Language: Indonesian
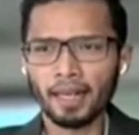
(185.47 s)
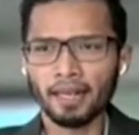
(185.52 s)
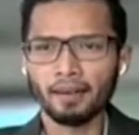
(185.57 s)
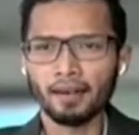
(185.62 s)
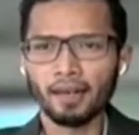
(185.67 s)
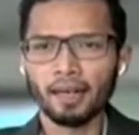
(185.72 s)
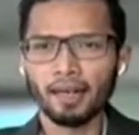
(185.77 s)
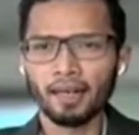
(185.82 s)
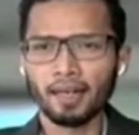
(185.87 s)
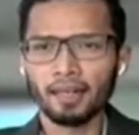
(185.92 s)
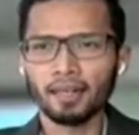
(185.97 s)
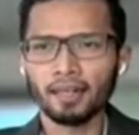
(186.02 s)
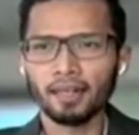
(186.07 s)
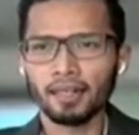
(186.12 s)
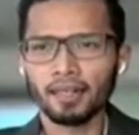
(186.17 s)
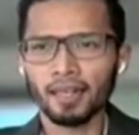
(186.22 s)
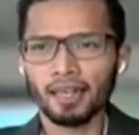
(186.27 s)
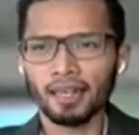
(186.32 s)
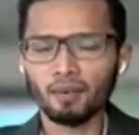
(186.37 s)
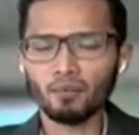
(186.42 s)
Ya. Hmm.
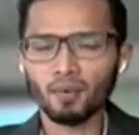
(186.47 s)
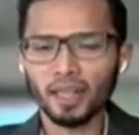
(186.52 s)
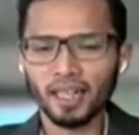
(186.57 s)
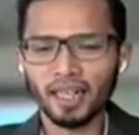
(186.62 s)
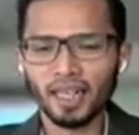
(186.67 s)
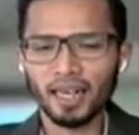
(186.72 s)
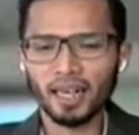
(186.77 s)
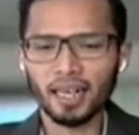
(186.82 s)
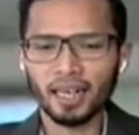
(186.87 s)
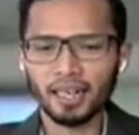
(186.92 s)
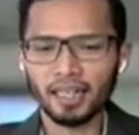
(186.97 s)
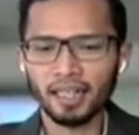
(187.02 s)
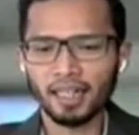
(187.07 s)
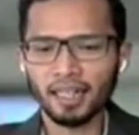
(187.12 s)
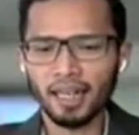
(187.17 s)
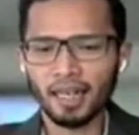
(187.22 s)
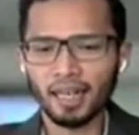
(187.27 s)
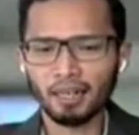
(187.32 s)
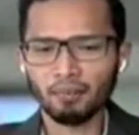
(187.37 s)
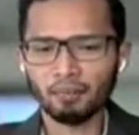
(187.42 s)
Ya, kemungkinan
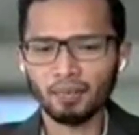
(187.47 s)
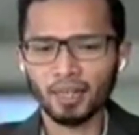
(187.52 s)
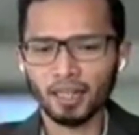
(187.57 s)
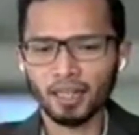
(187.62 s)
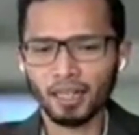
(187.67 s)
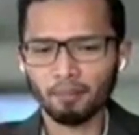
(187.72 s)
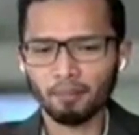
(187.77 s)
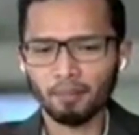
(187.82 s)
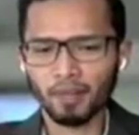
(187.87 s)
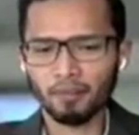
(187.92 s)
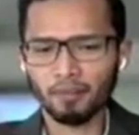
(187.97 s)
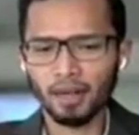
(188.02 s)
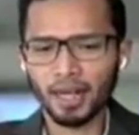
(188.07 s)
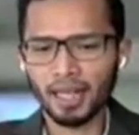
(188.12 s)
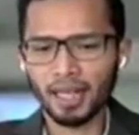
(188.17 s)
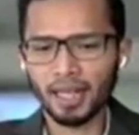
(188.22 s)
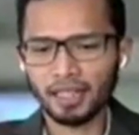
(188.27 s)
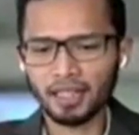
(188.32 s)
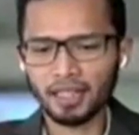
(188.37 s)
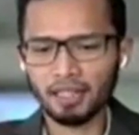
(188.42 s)
hari ini akan bergerak
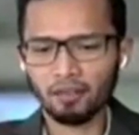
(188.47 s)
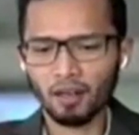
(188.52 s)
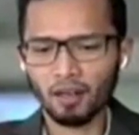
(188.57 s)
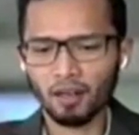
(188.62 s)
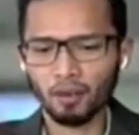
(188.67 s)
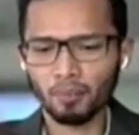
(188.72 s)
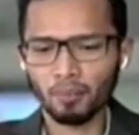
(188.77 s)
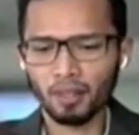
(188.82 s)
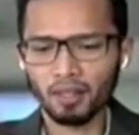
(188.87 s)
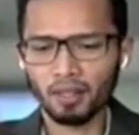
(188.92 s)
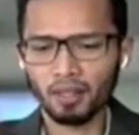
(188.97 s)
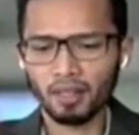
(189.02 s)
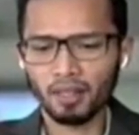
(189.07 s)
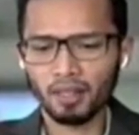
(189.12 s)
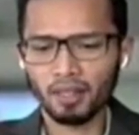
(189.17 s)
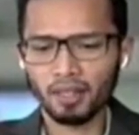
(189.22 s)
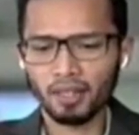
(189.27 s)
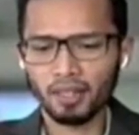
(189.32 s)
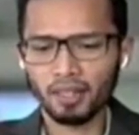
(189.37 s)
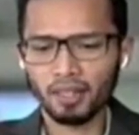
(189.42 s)
bervariasi ya
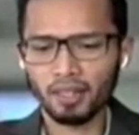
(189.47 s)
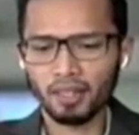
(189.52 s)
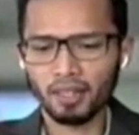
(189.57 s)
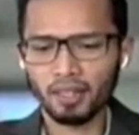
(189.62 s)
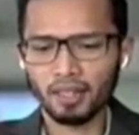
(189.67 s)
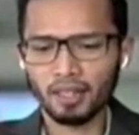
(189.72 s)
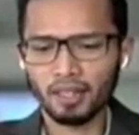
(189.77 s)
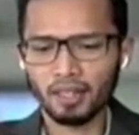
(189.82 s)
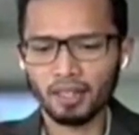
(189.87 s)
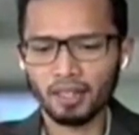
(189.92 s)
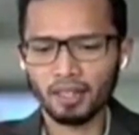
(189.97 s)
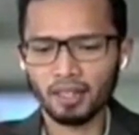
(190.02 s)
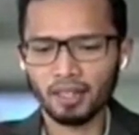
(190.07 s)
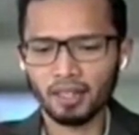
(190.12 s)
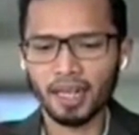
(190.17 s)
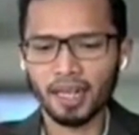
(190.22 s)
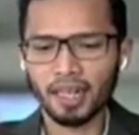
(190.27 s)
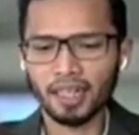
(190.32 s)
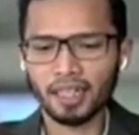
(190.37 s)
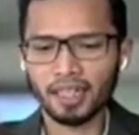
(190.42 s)
walaupun uh,
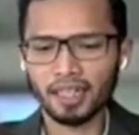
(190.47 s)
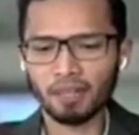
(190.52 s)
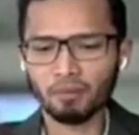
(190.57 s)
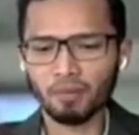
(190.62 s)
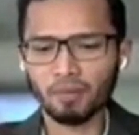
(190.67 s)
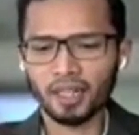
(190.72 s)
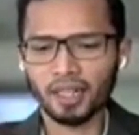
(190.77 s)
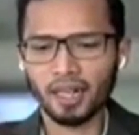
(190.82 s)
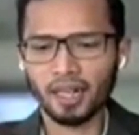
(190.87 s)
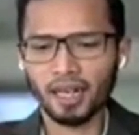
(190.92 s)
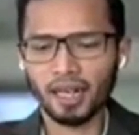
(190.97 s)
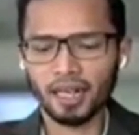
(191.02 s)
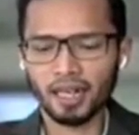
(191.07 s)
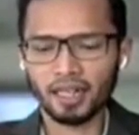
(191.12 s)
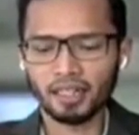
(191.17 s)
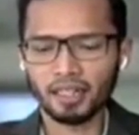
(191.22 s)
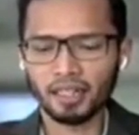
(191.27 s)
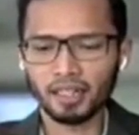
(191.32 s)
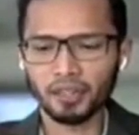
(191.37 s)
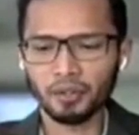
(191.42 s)
pada akhirnya
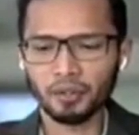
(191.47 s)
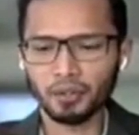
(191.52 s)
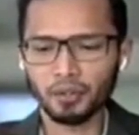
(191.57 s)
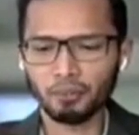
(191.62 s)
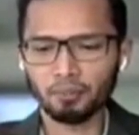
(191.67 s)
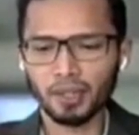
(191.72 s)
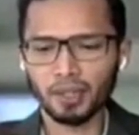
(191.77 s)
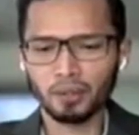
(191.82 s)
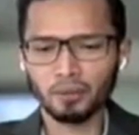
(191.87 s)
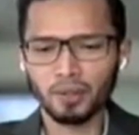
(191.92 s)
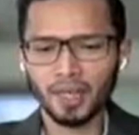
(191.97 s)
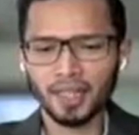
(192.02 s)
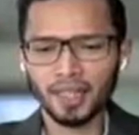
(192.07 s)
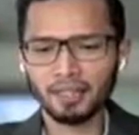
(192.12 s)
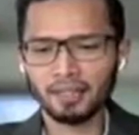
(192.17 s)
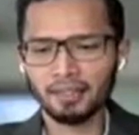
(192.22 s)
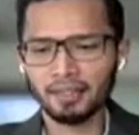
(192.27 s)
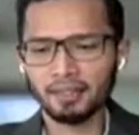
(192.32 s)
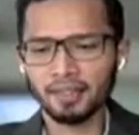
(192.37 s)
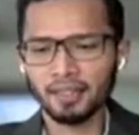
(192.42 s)
kemungkinan akan ditutup
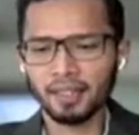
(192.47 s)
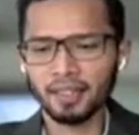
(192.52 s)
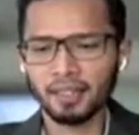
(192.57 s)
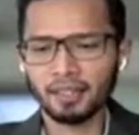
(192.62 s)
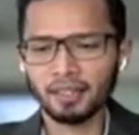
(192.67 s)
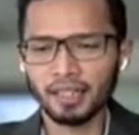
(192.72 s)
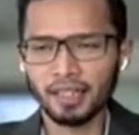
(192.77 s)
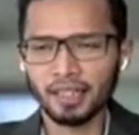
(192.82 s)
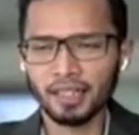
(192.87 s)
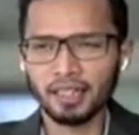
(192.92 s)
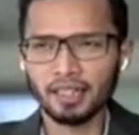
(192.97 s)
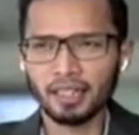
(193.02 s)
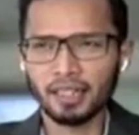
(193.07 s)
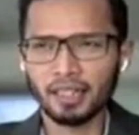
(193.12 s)
menguat. Okay.